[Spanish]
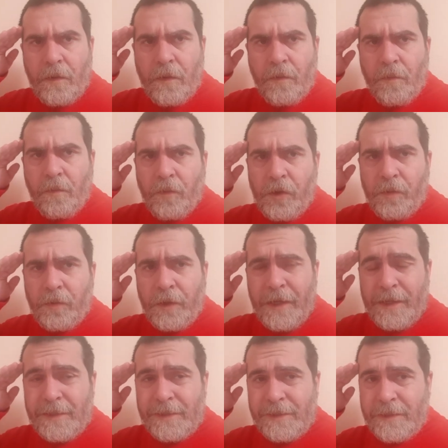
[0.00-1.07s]
Muy
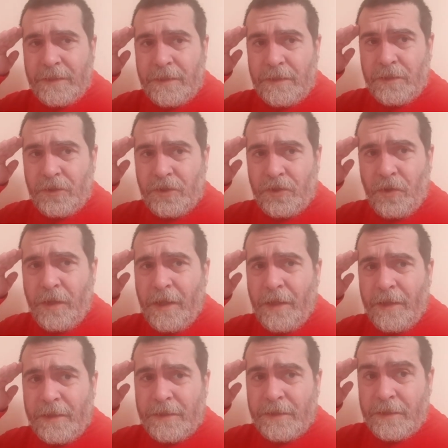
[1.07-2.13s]
buenas
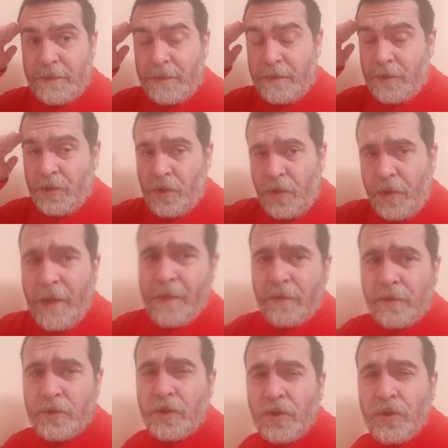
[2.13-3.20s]
soldadas y
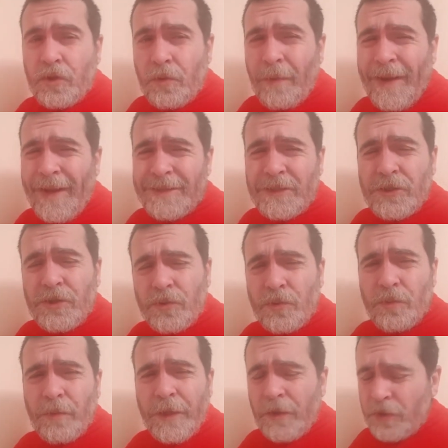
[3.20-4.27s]
soldados, youtuberas y
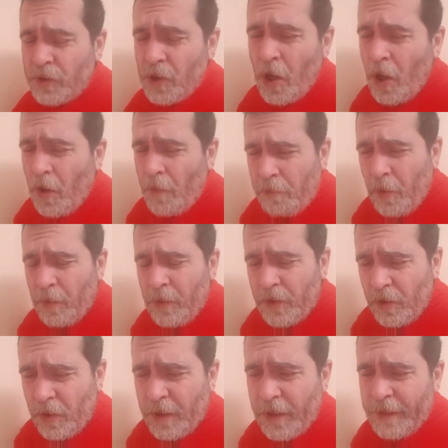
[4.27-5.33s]
youtuberos, público
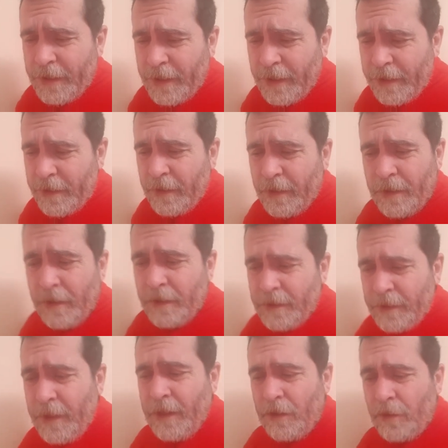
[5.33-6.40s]
en general
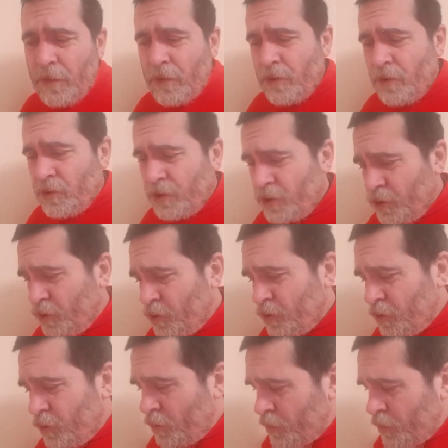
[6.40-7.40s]
y a los